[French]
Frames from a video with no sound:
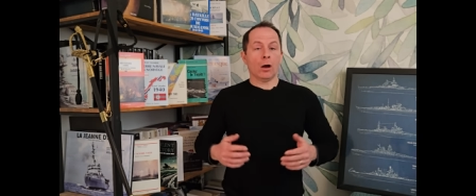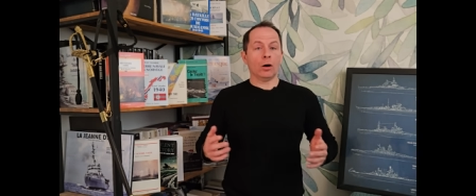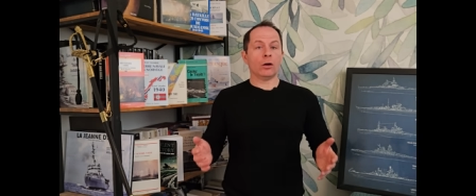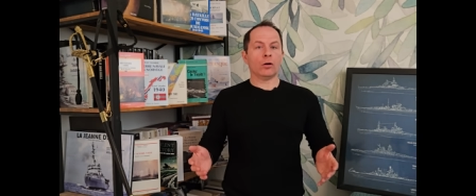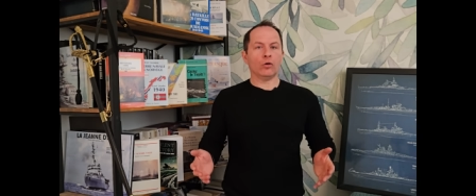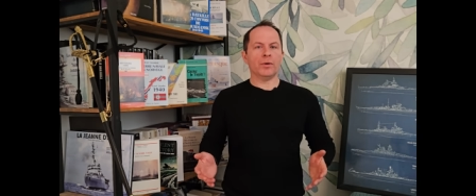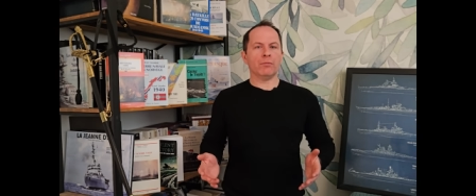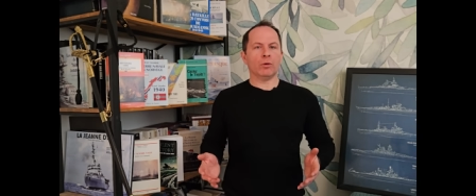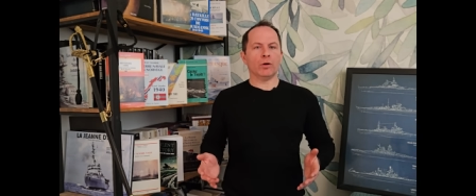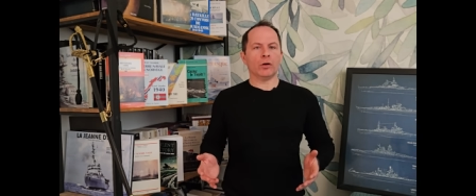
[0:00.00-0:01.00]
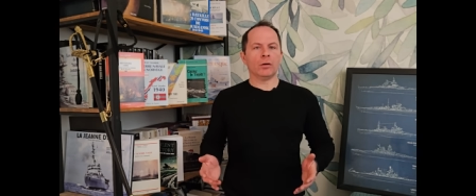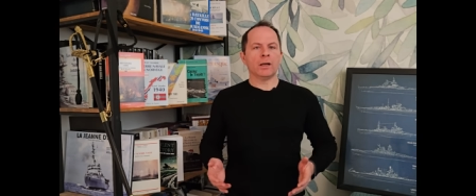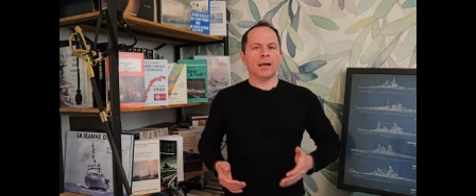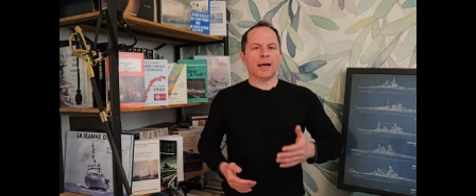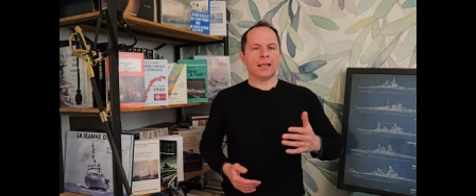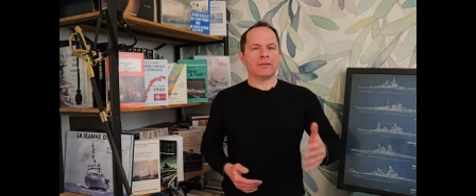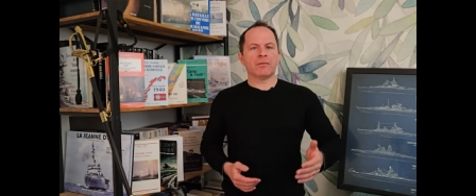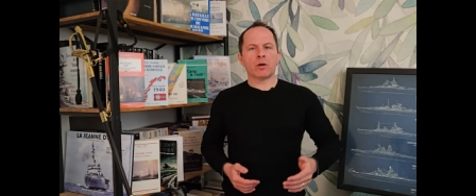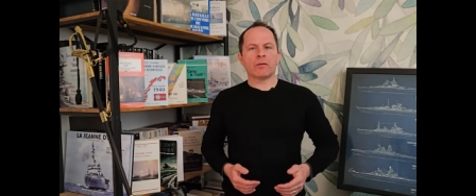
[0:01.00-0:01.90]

Or, au même moment, un événement